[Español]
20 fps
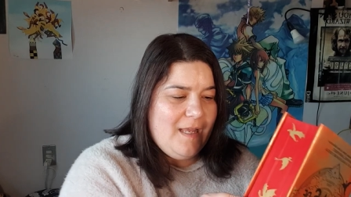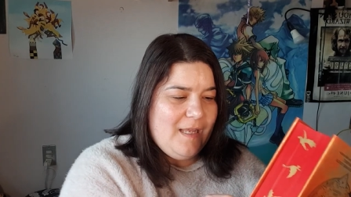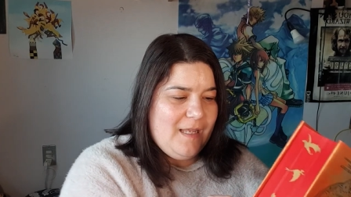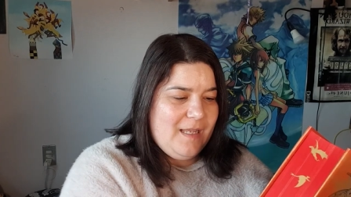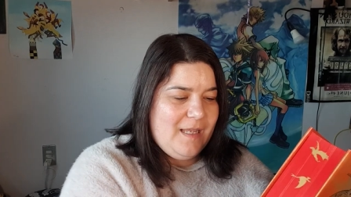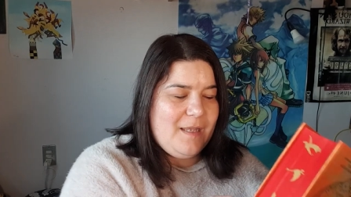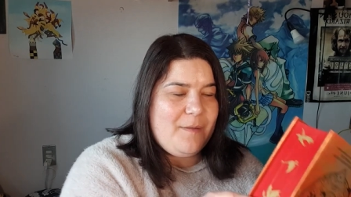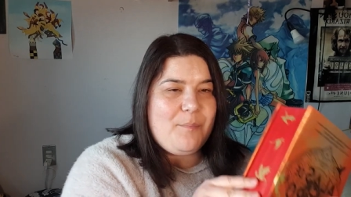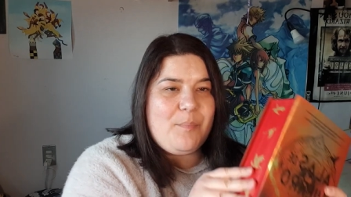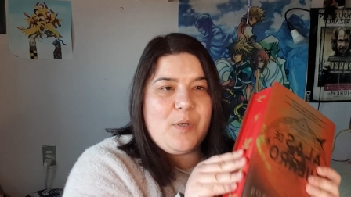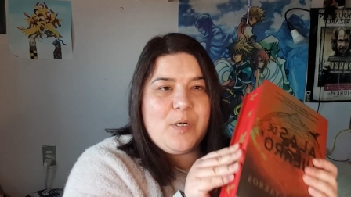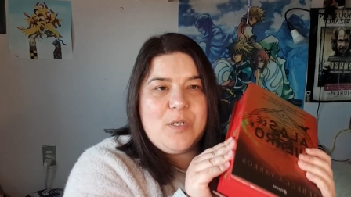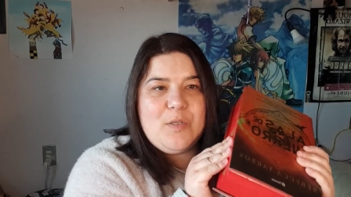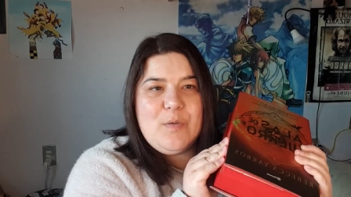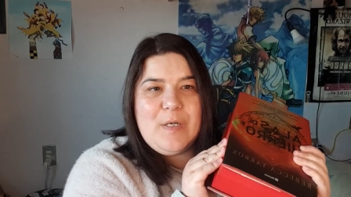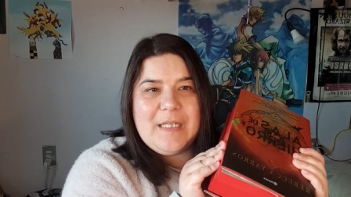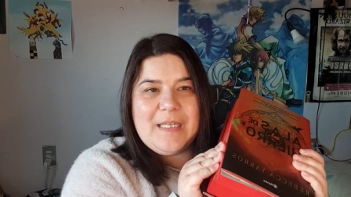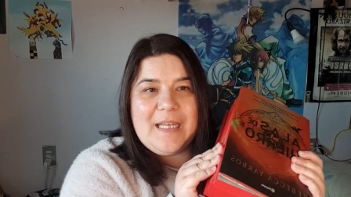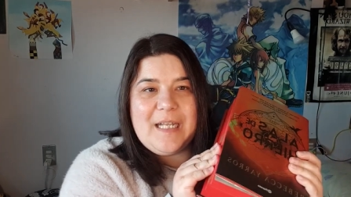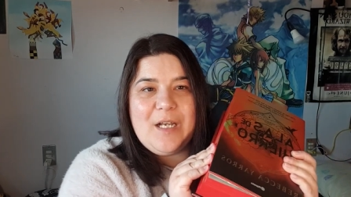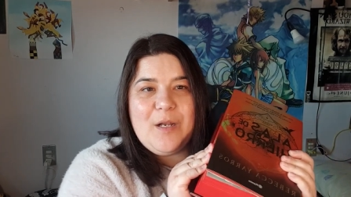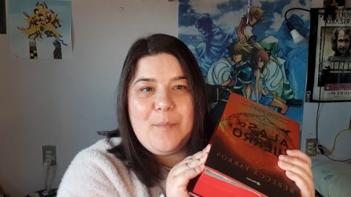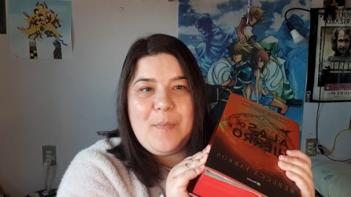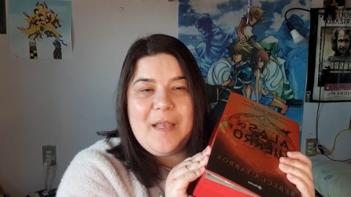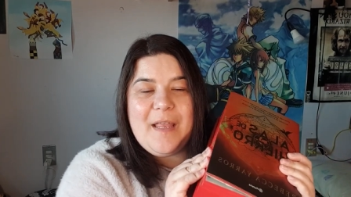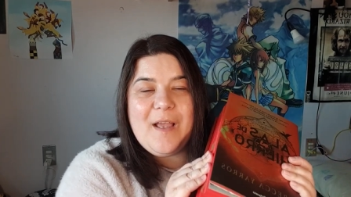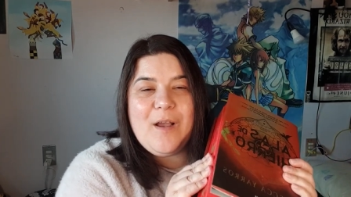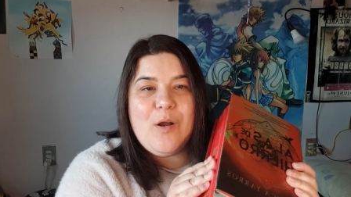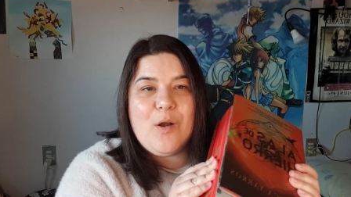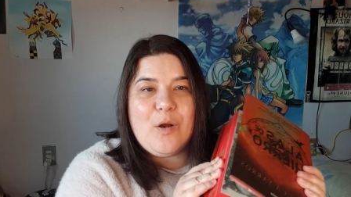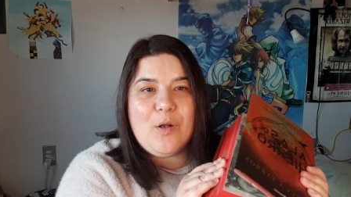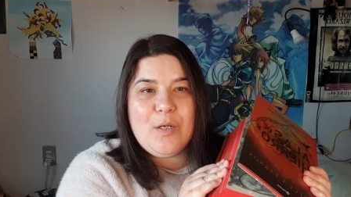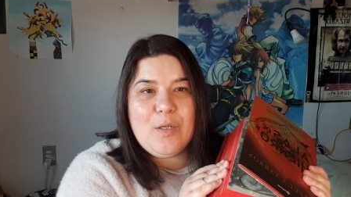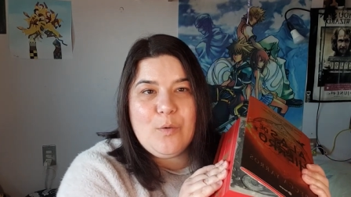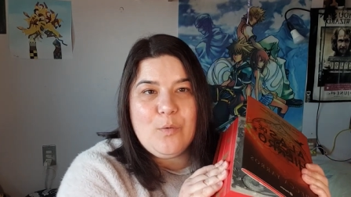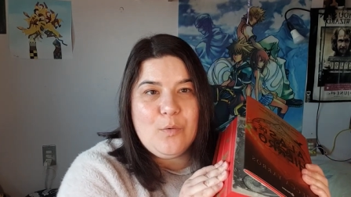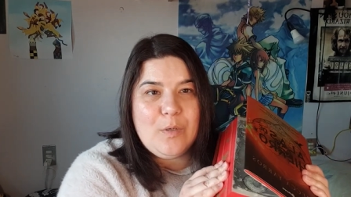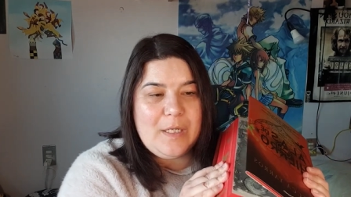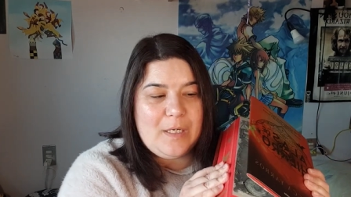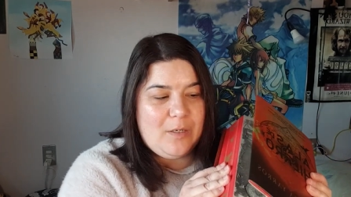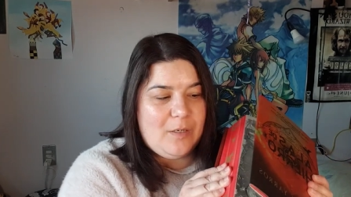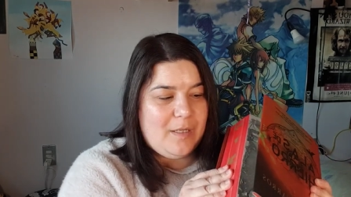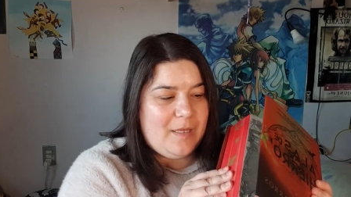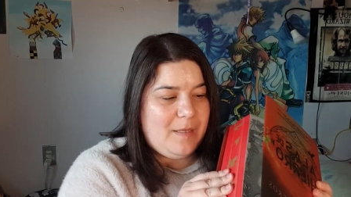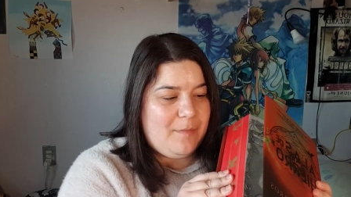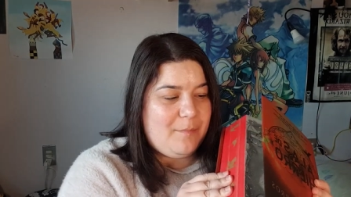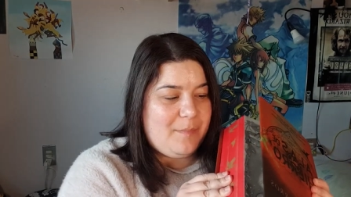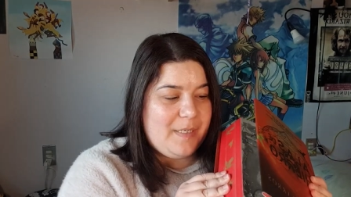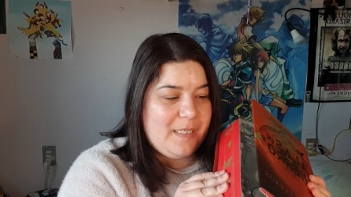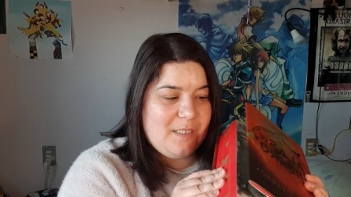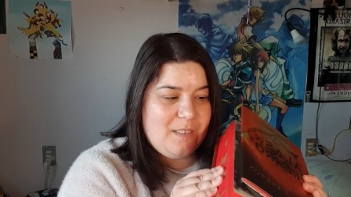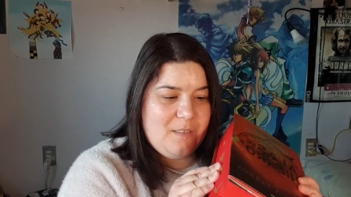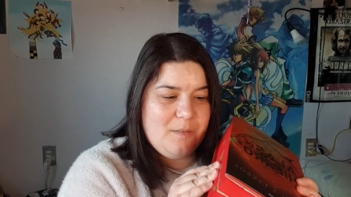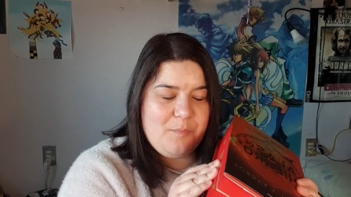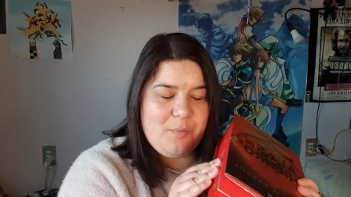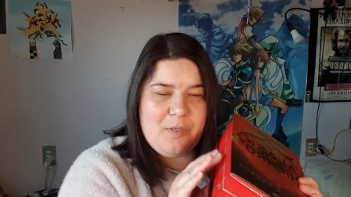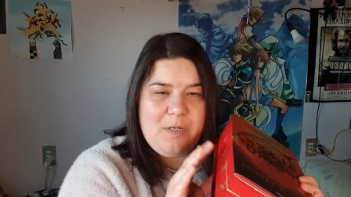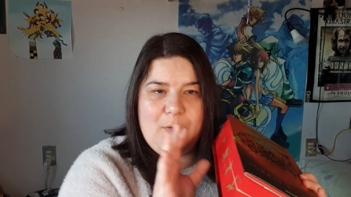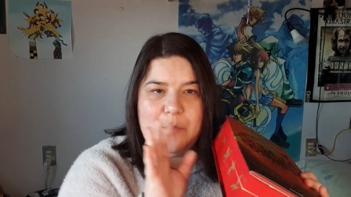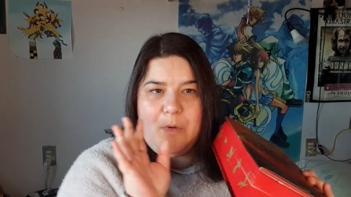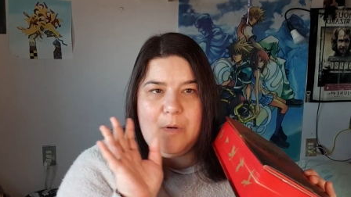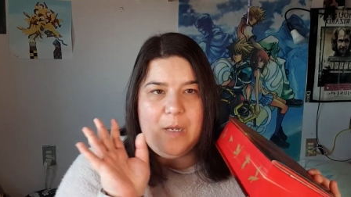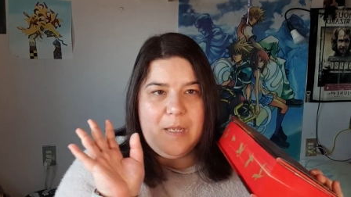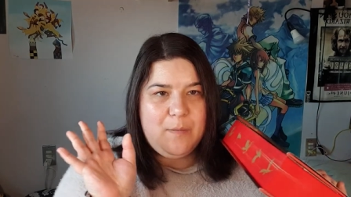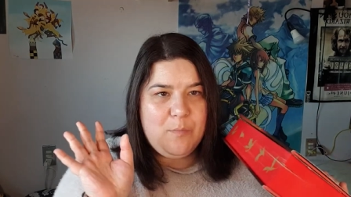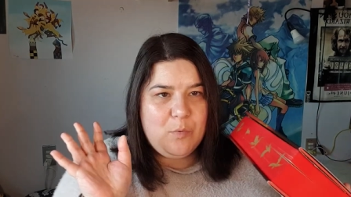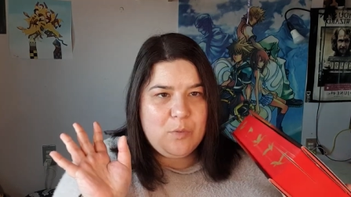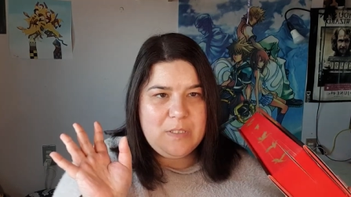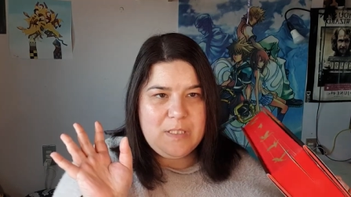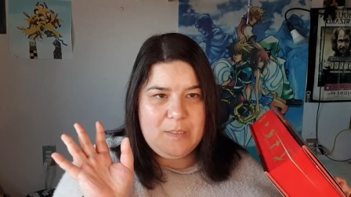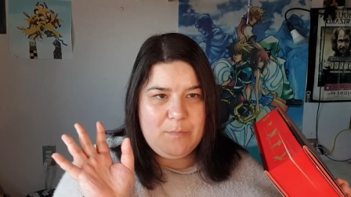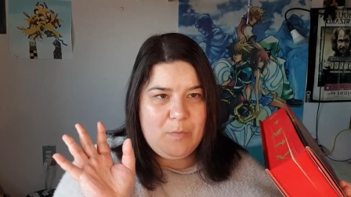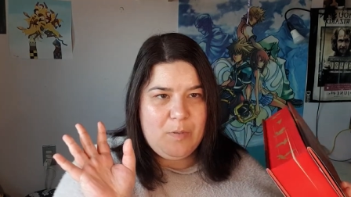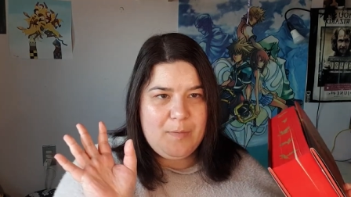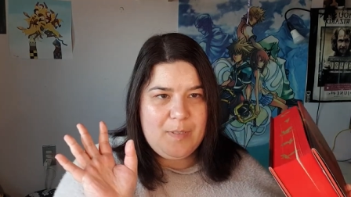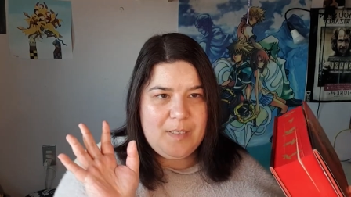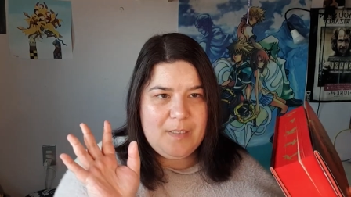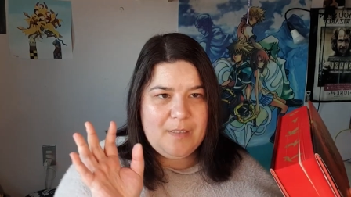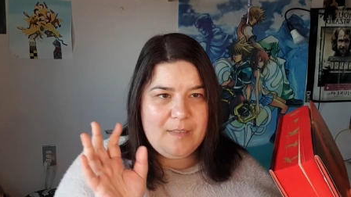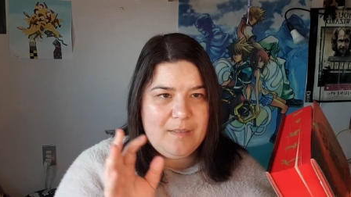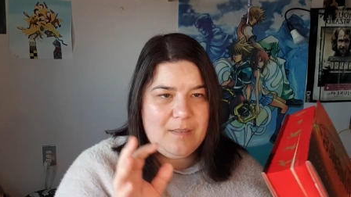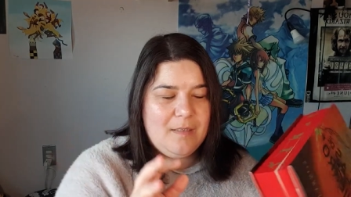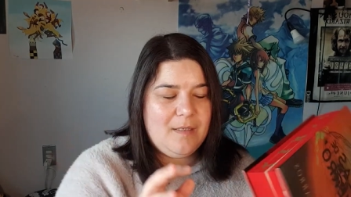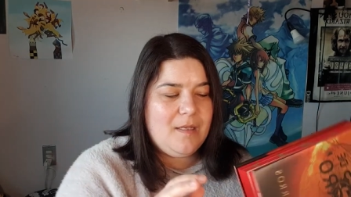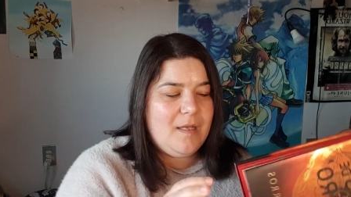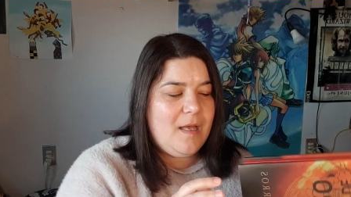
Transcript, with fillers: Y por suerte no me llegó con ningún error de impresión porque hubo ahí mucha movida.